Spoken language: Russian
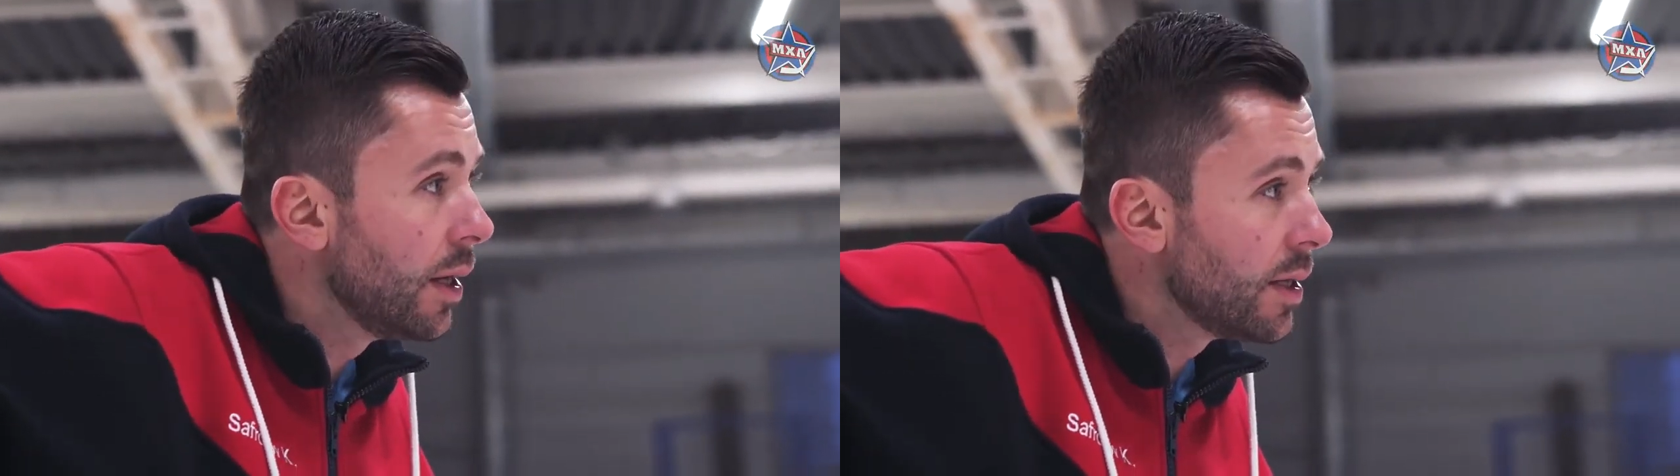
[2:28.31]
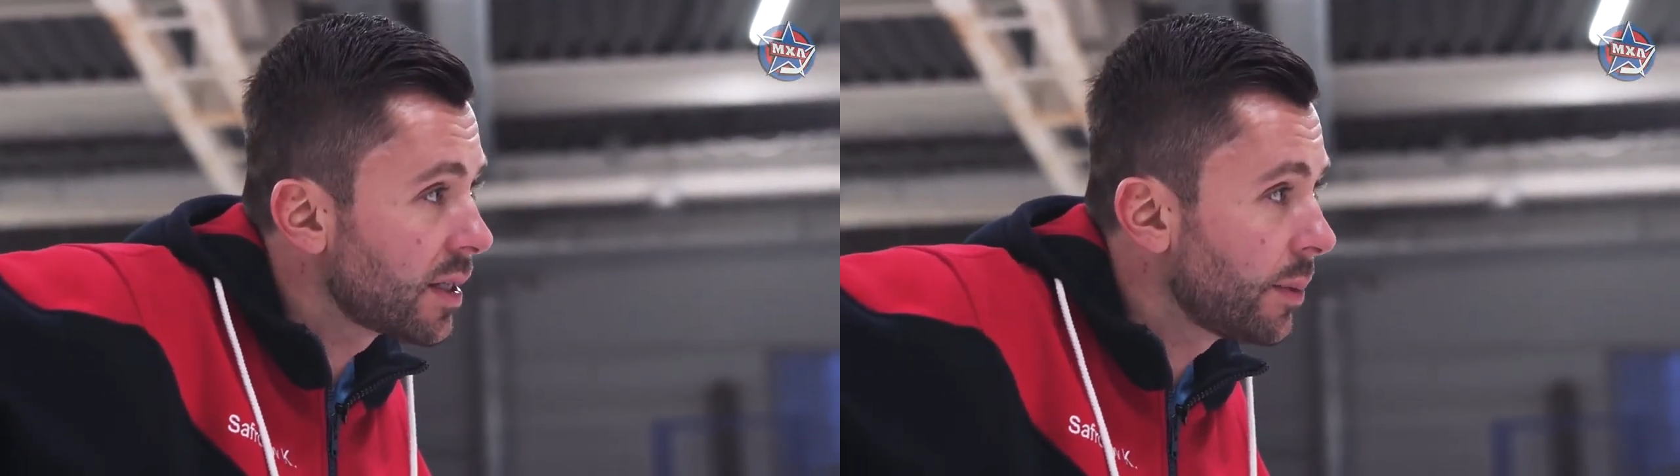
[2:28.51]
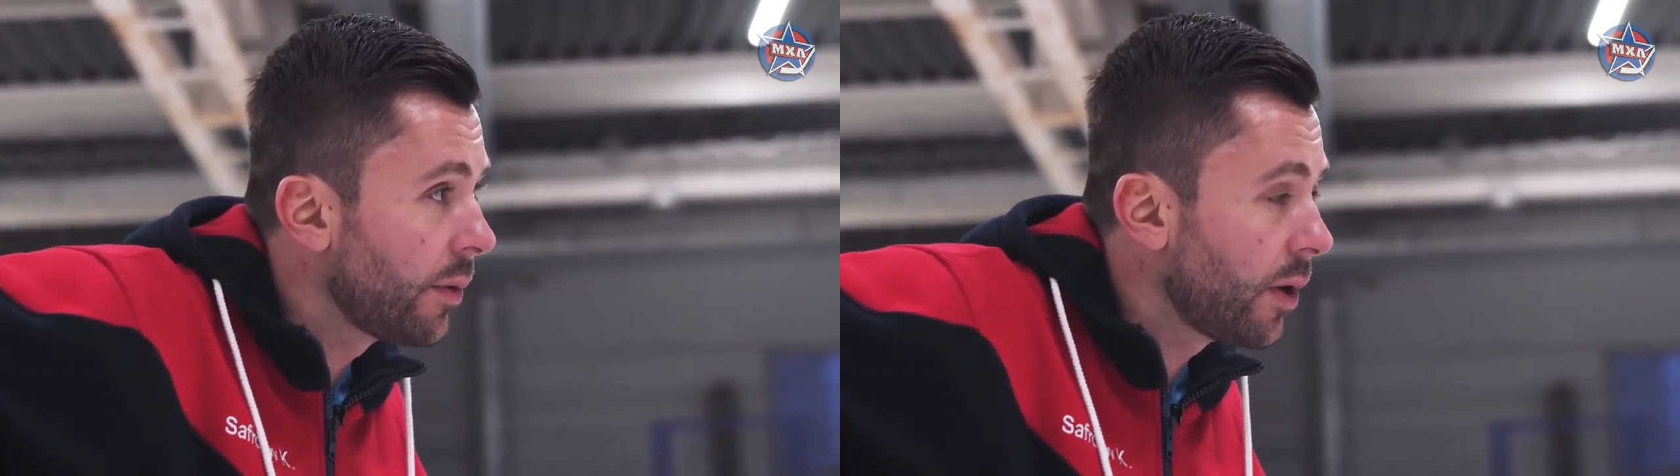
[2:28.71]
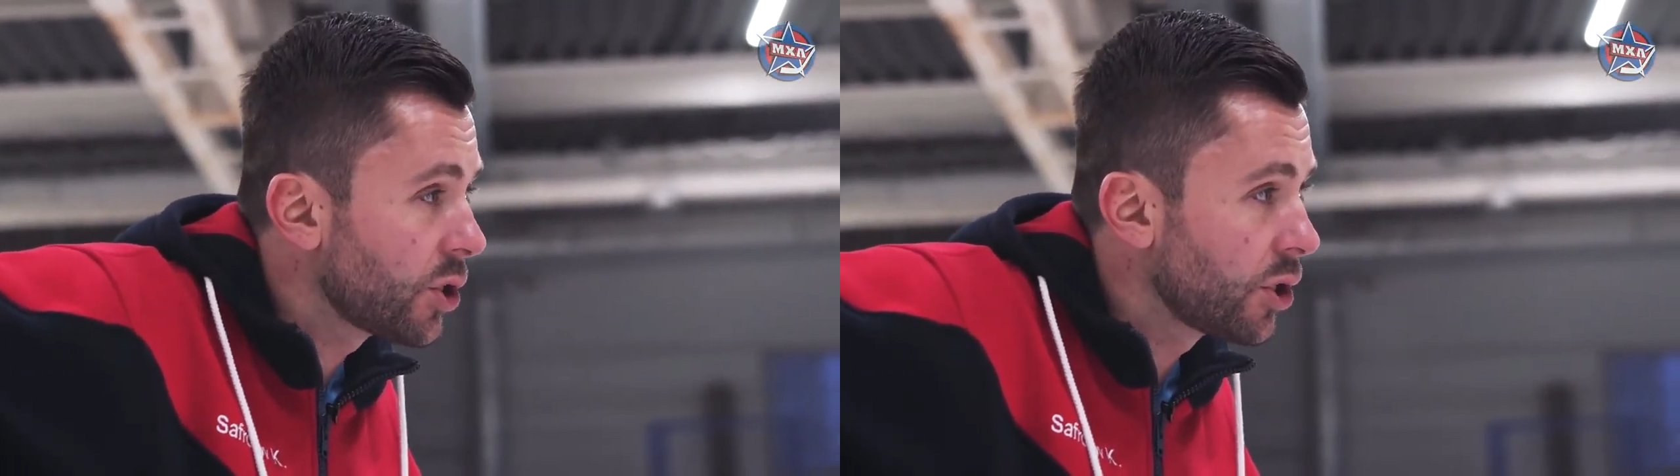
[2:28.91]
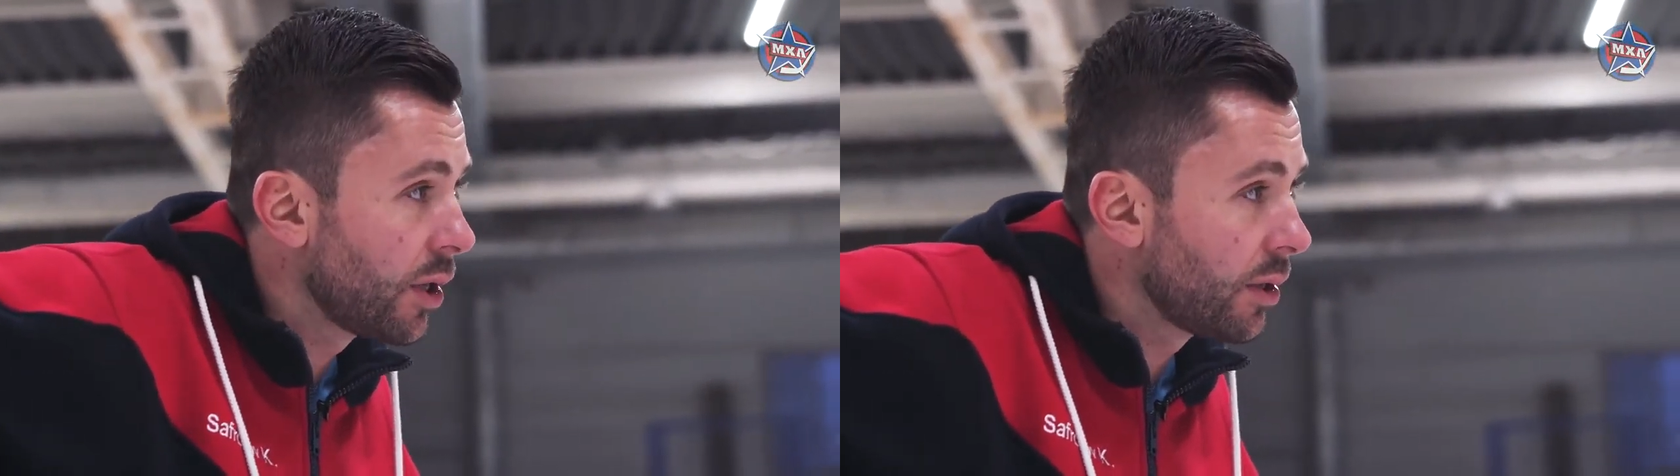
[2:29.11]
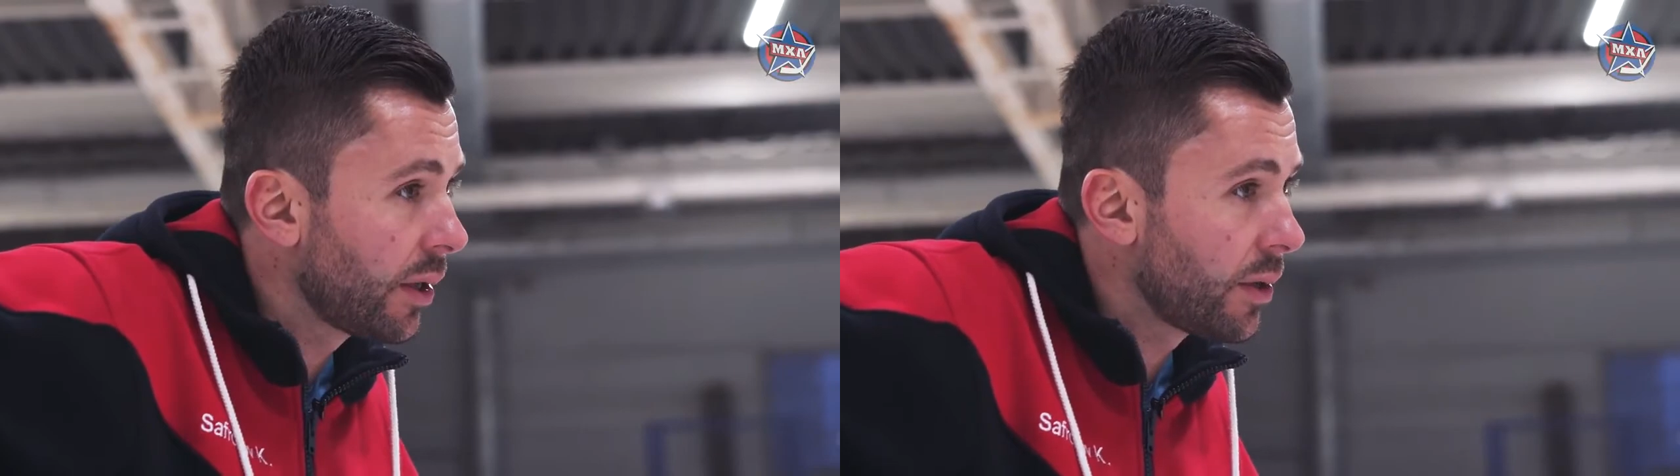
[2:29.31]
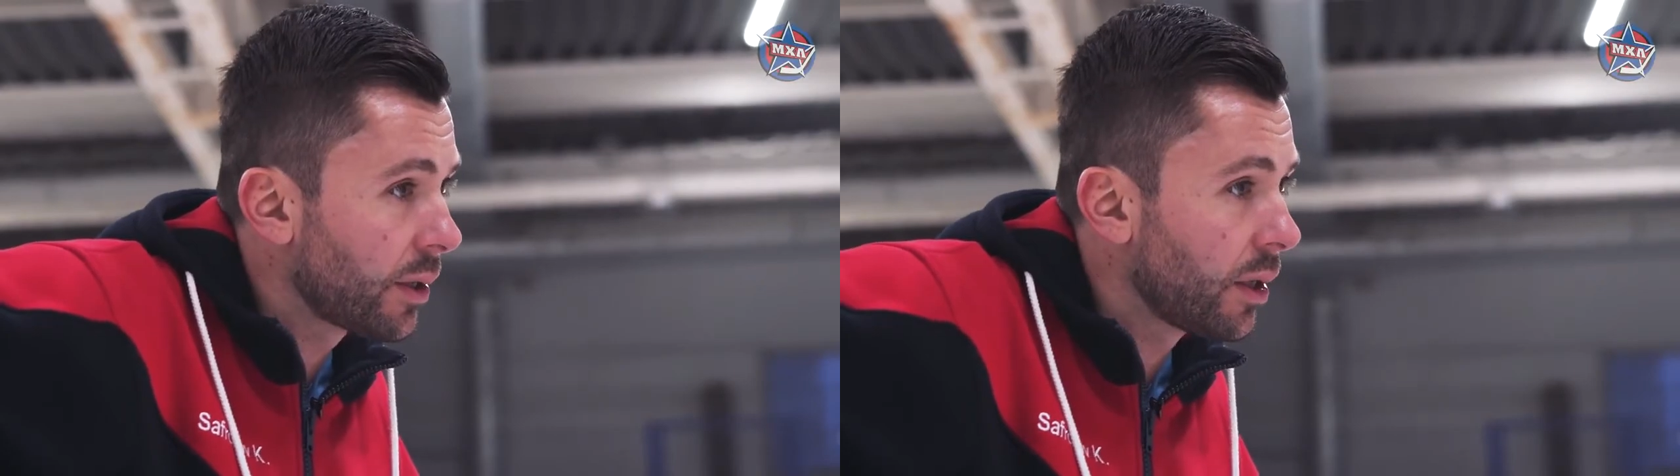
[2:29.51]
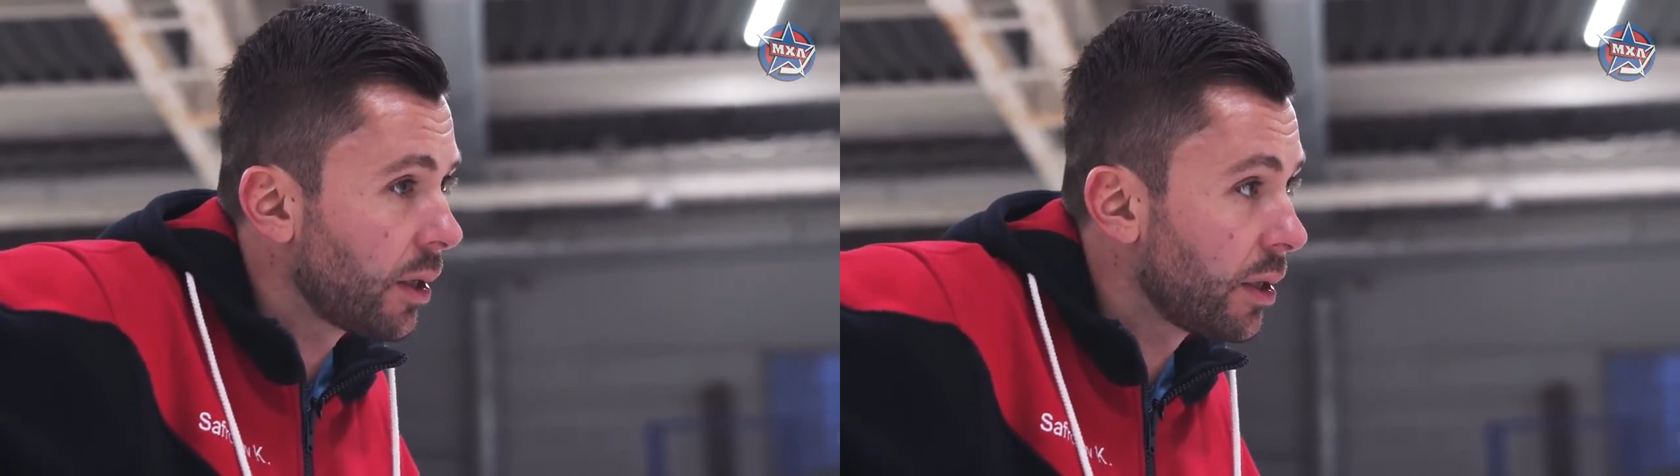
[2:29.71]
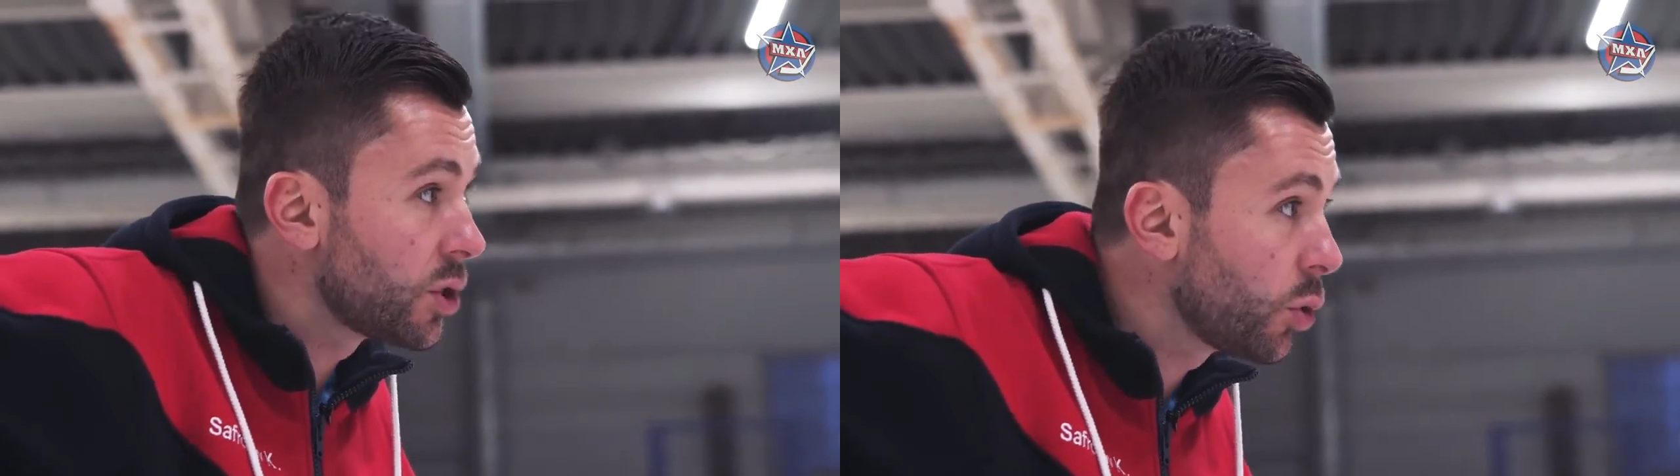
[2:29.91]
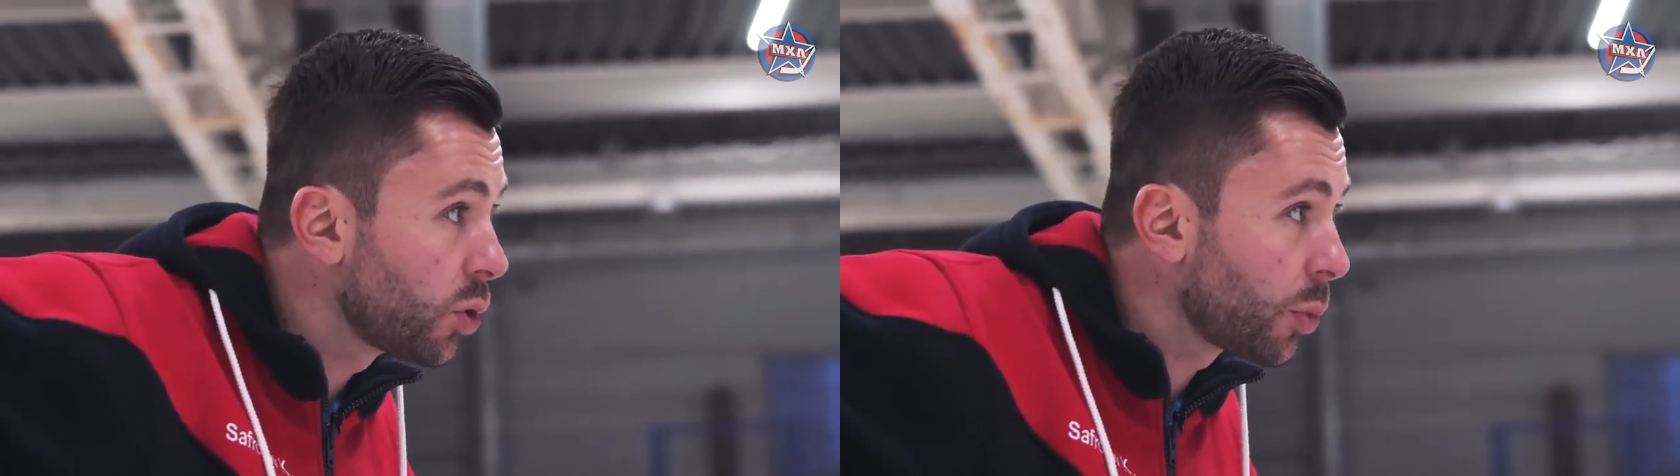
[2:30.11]
и самое важное, наверное, для
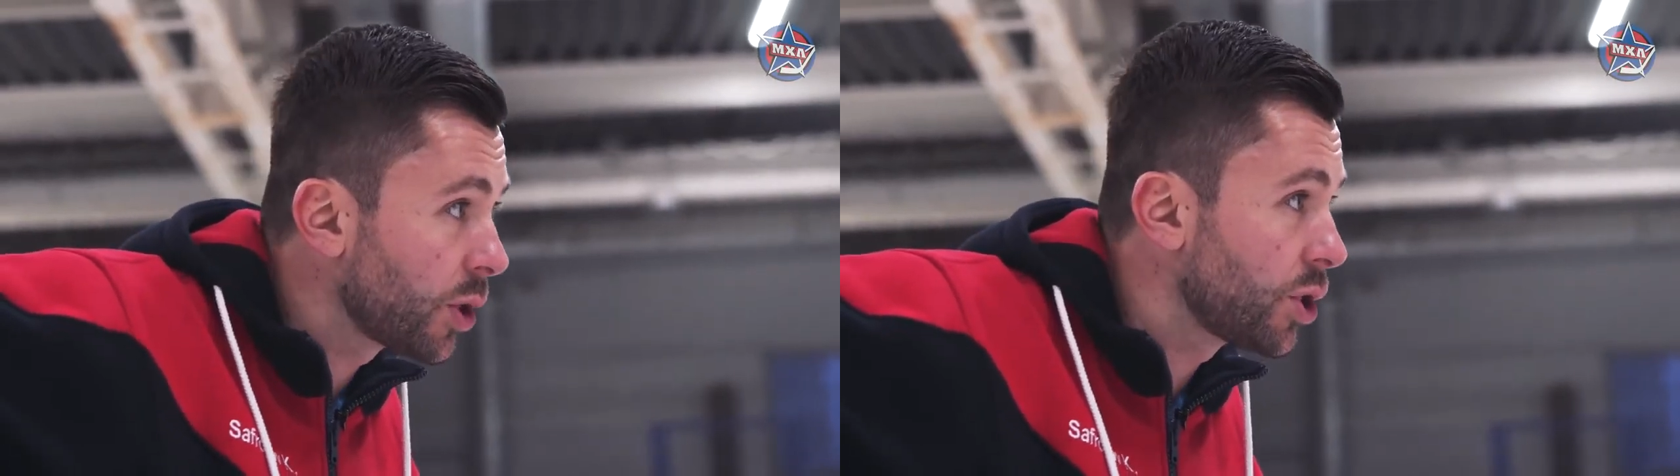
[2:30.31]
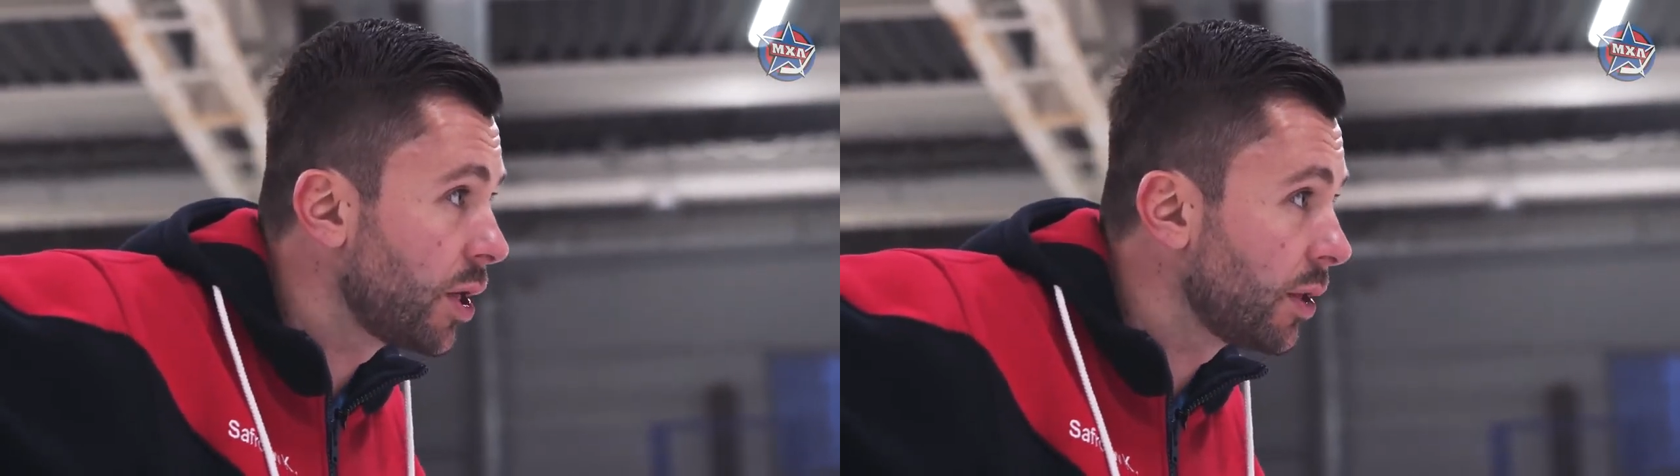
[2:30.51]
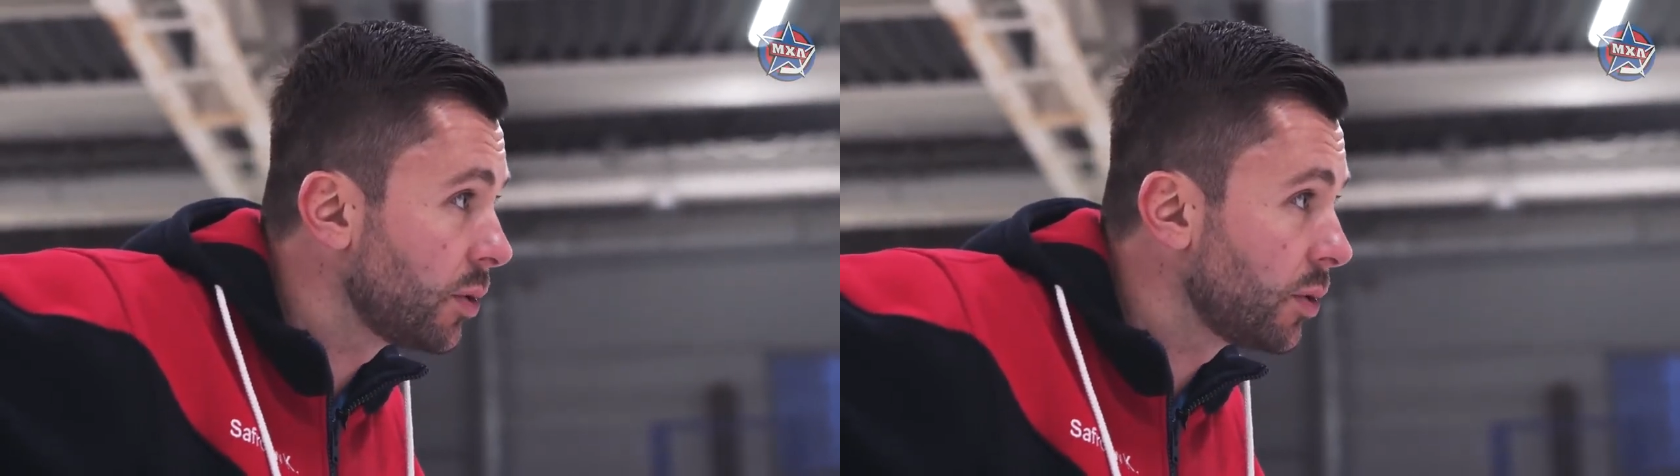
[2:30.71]
чего это упражнение